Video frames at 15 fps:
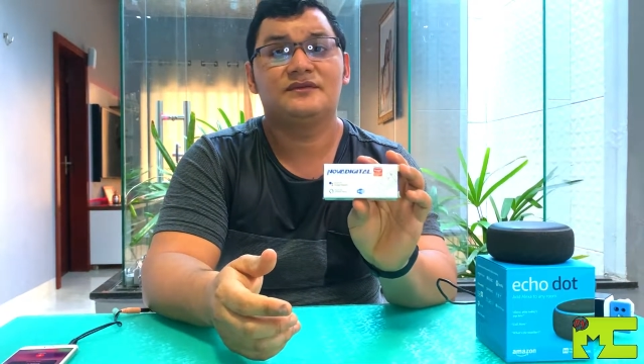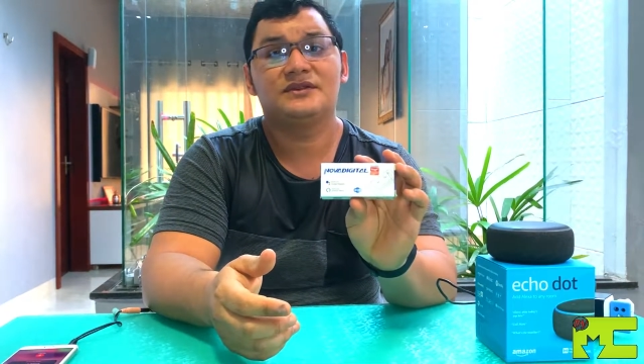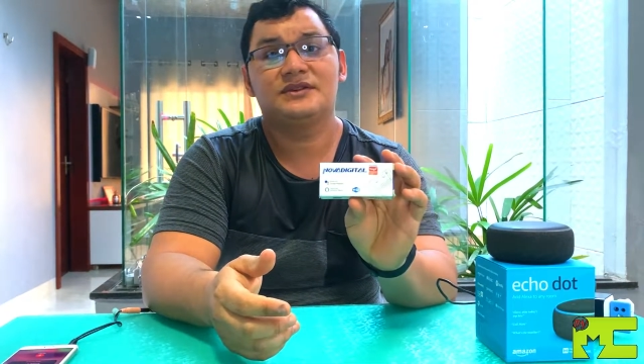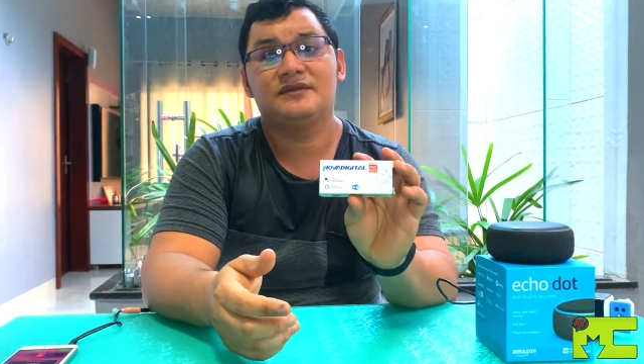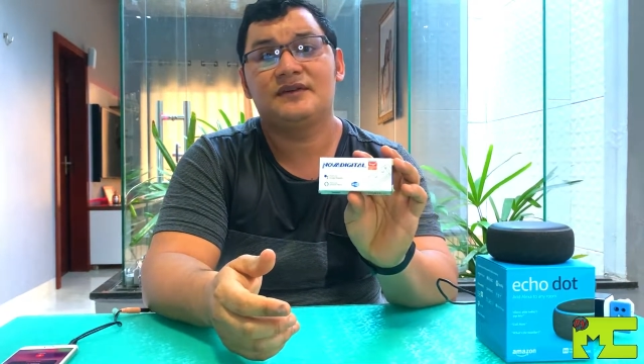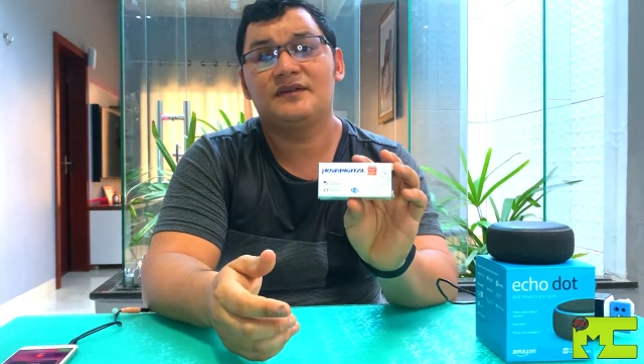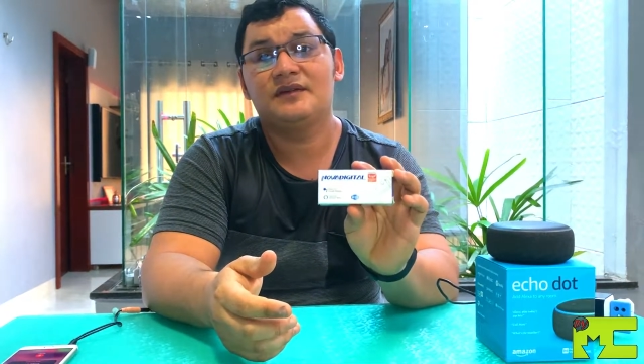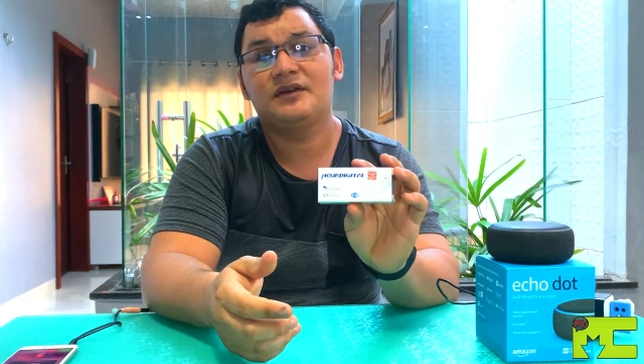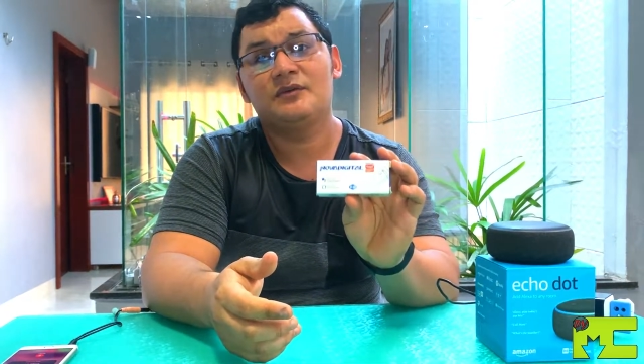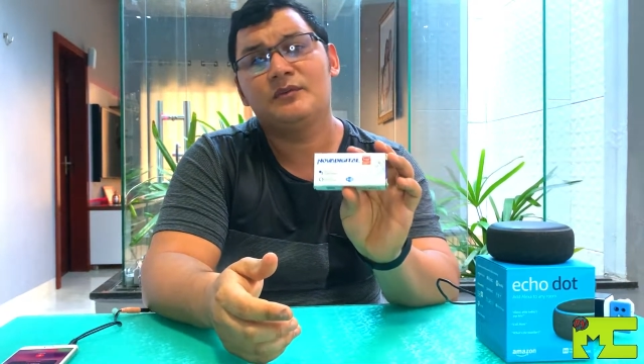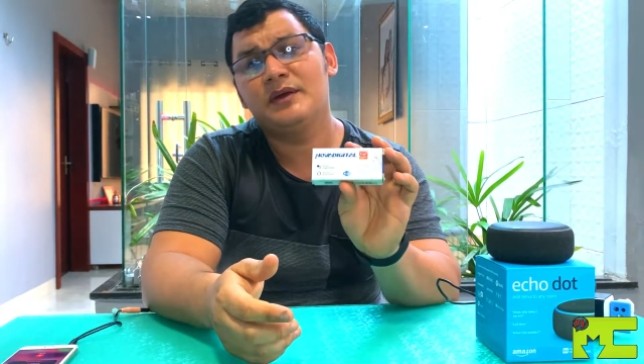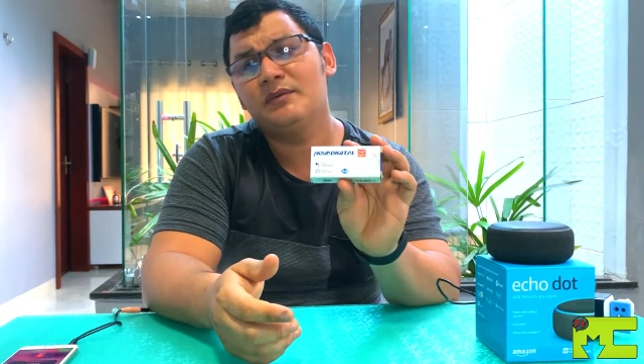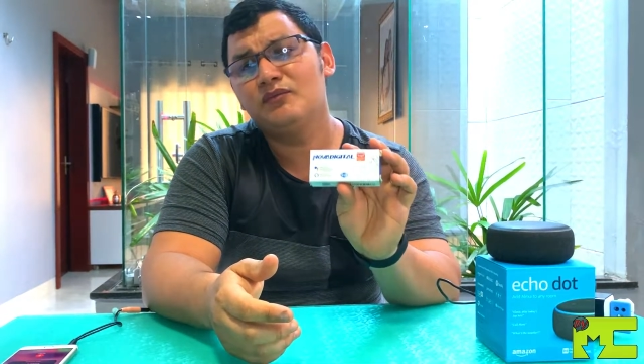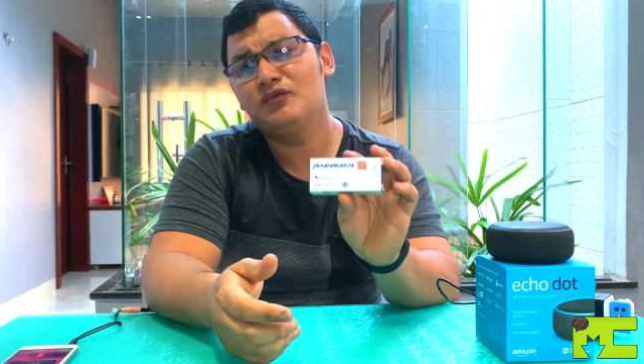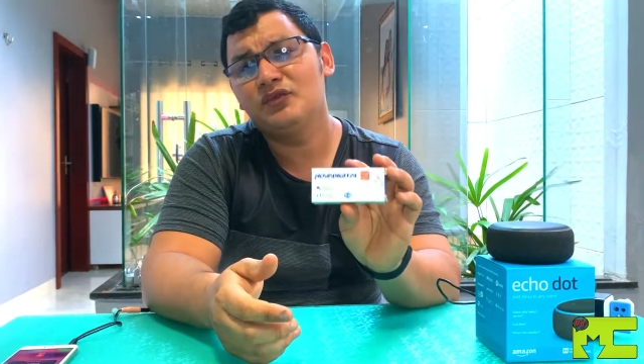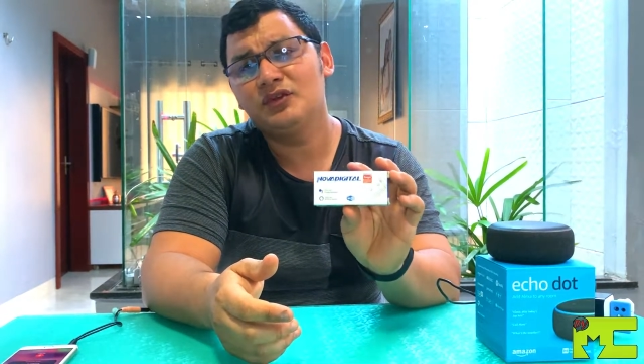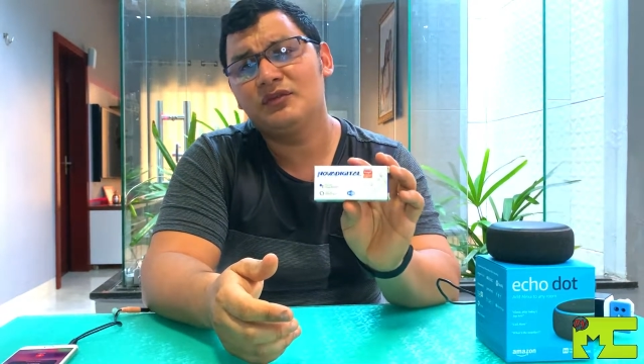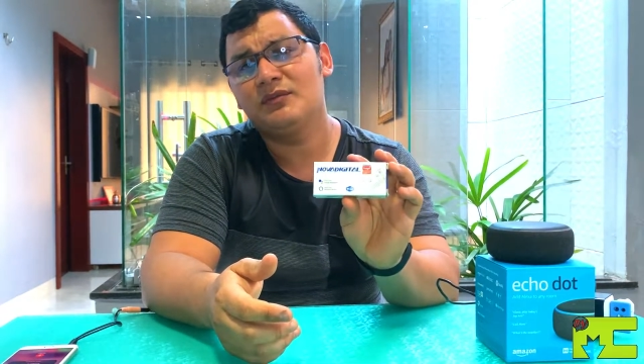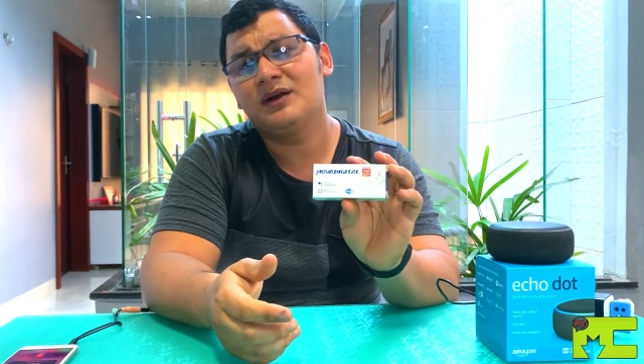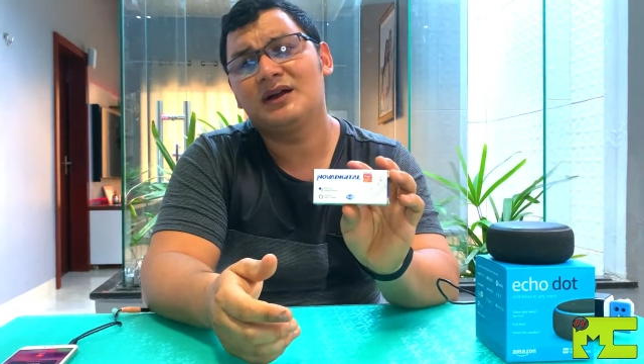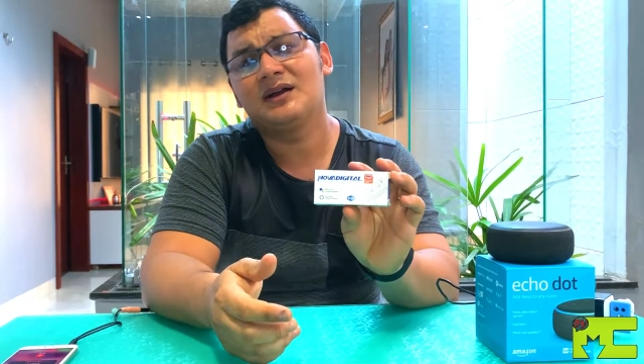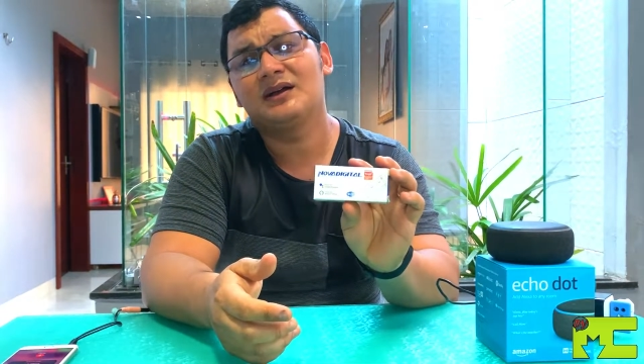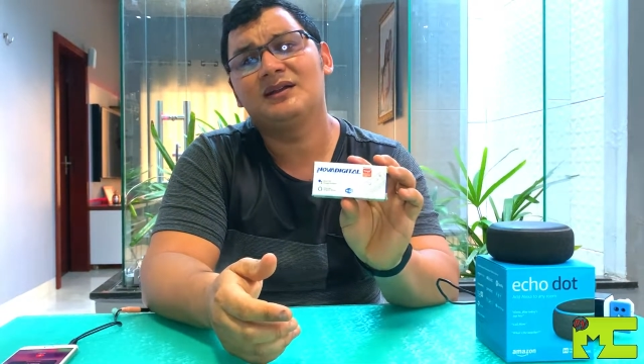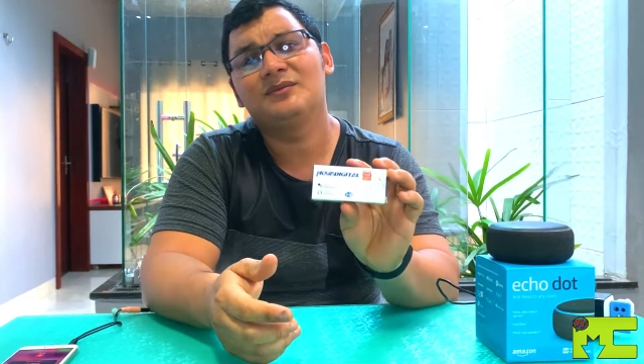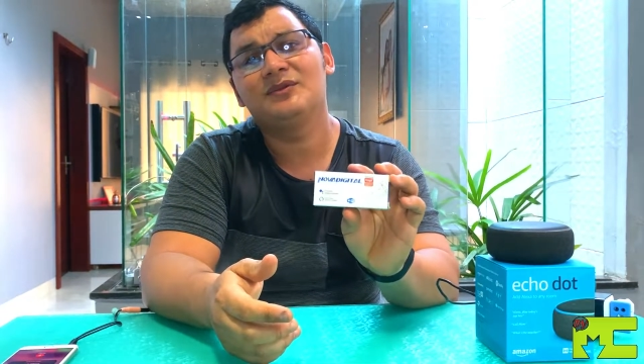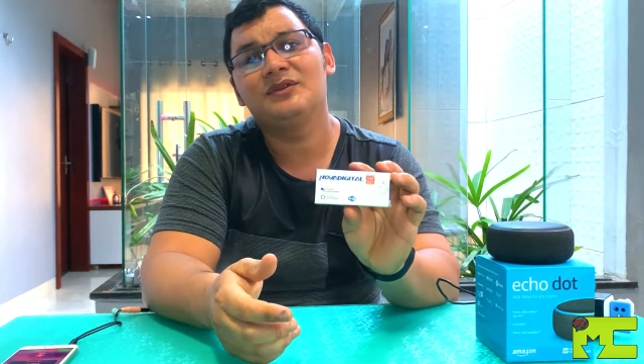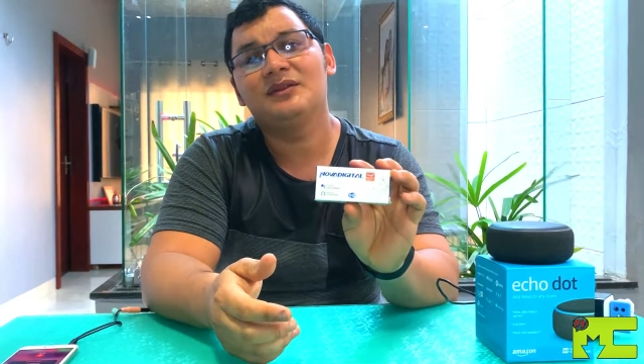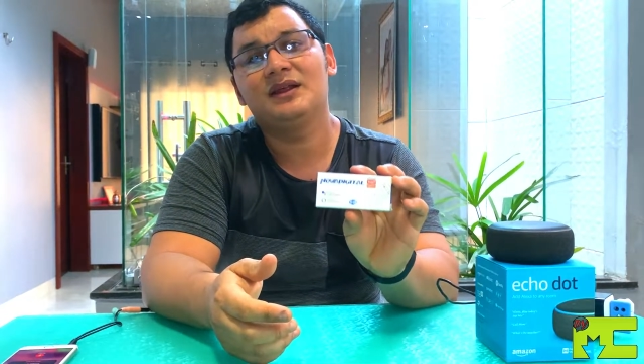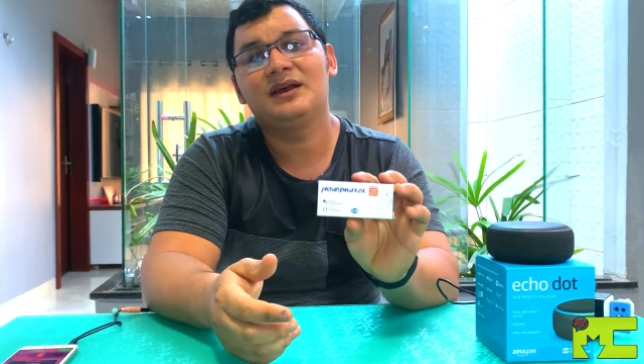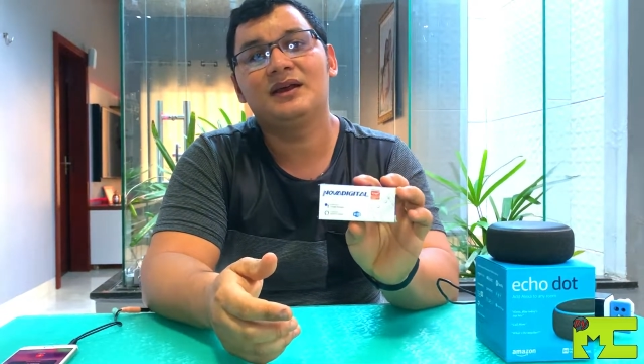você vai ver como é muito bacana,
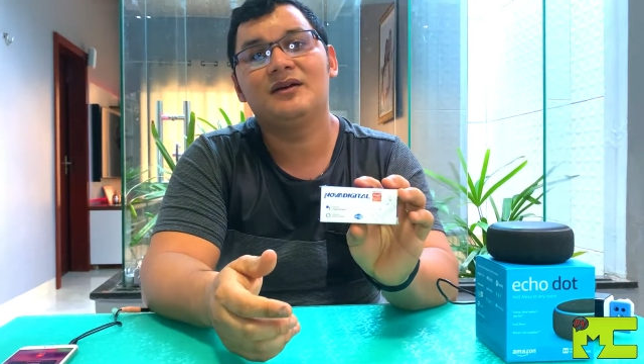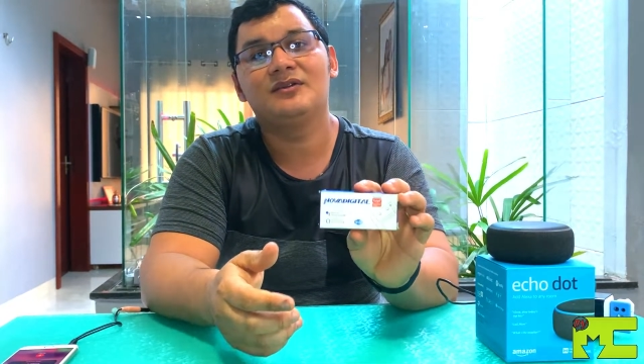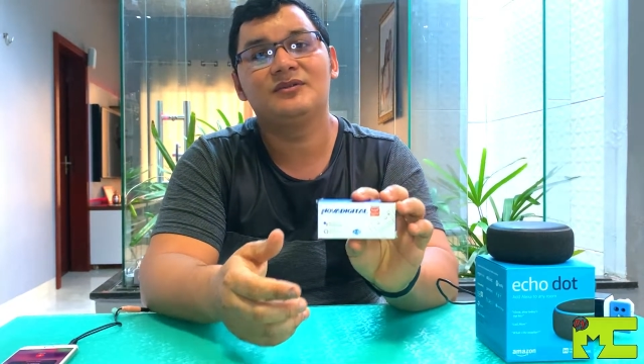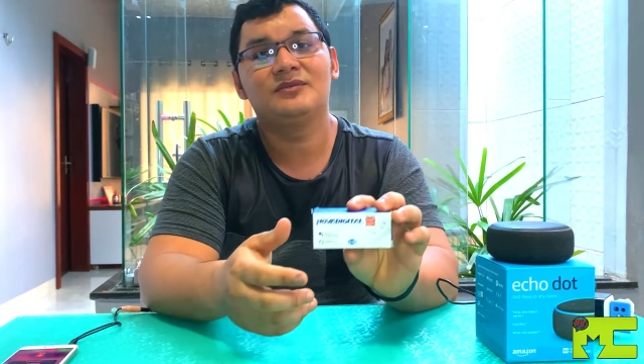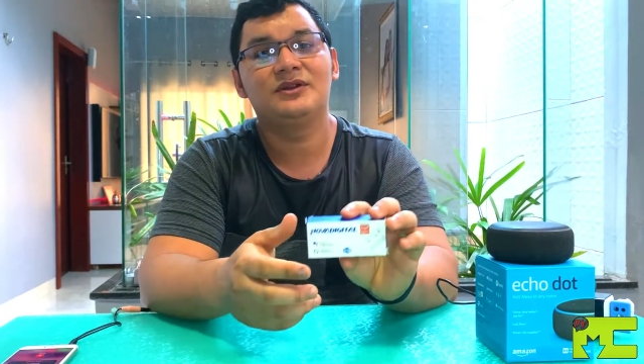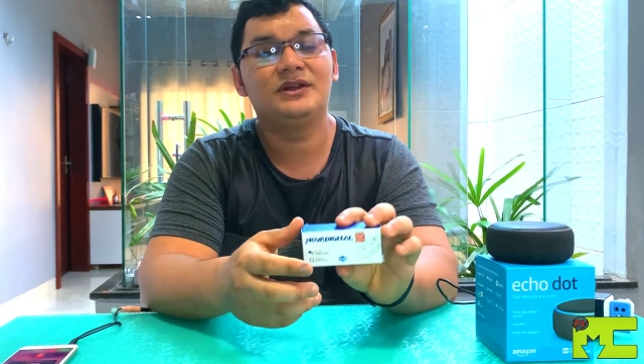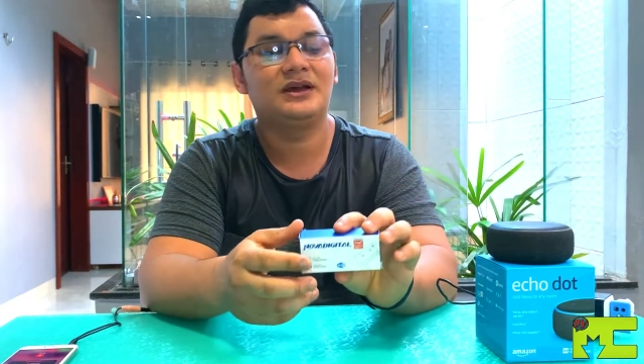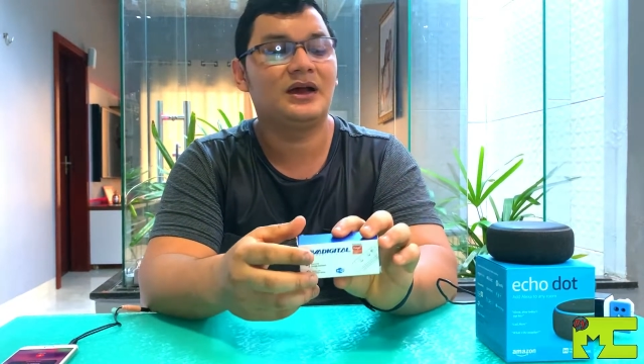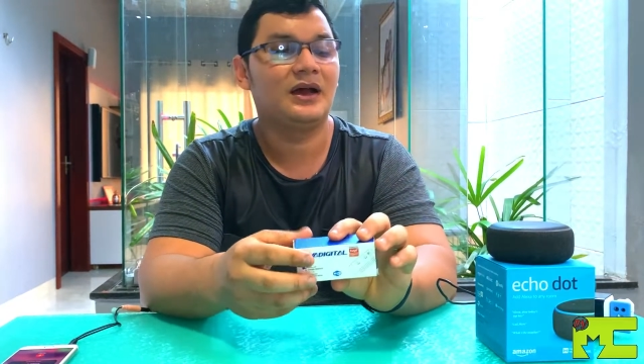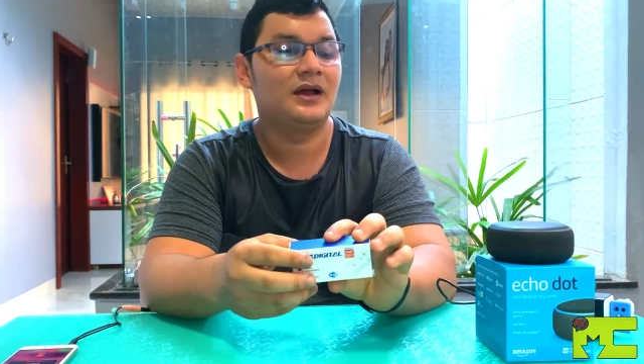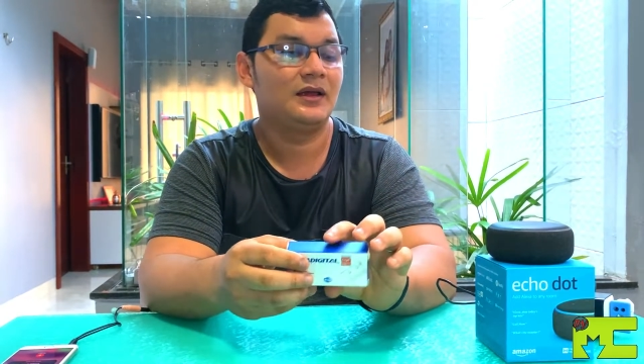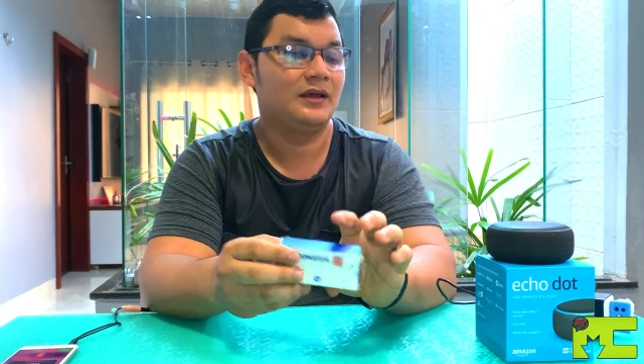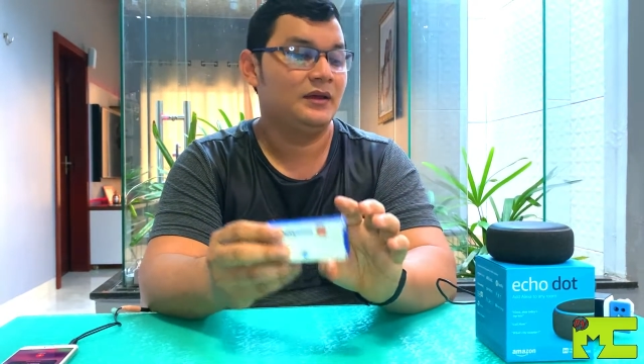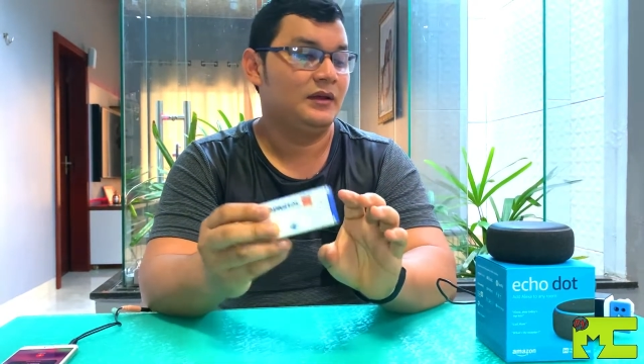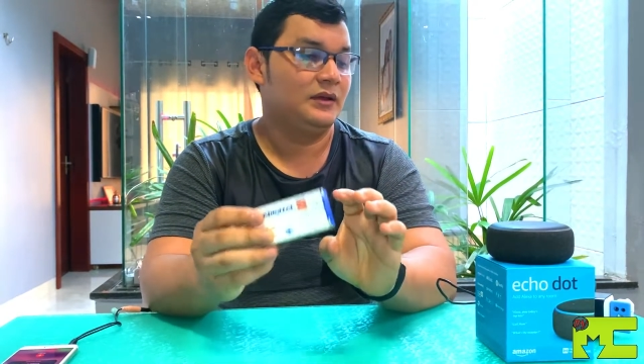muito legal de brincar.